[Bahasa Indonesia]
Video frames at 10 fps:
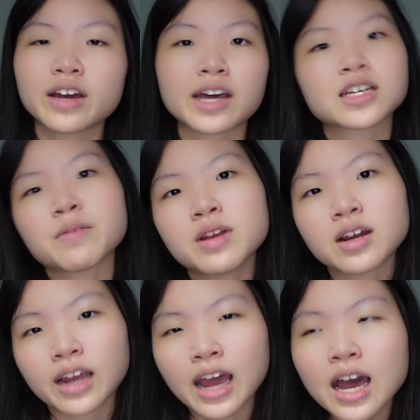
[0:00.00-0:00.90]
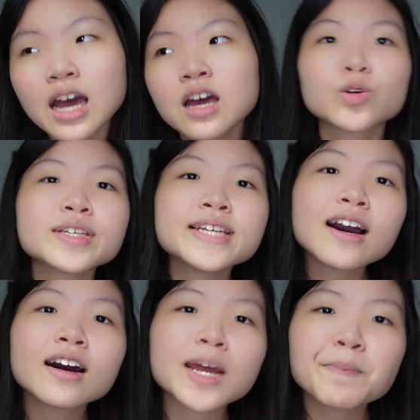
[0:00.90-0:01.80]
examinernya terus dia
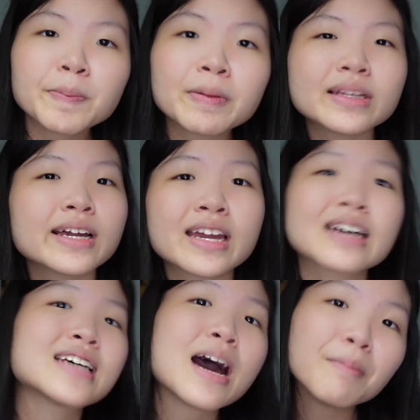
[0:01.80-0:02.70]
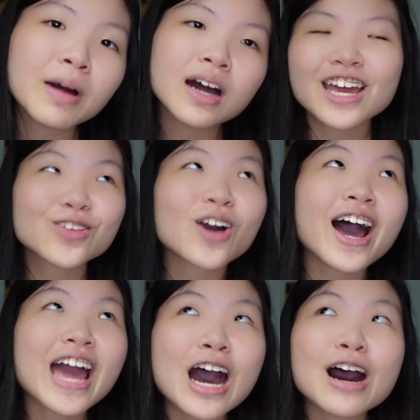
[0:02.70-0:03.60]
nge-repeat pertanyaan yang sama itu
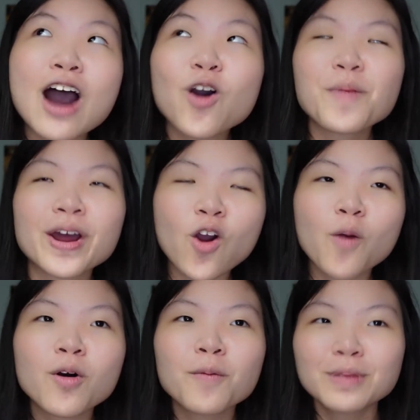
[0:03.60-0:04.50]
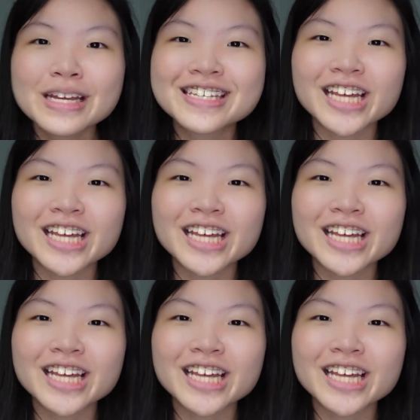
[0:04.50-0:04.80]
kayak aku pengen ngomong please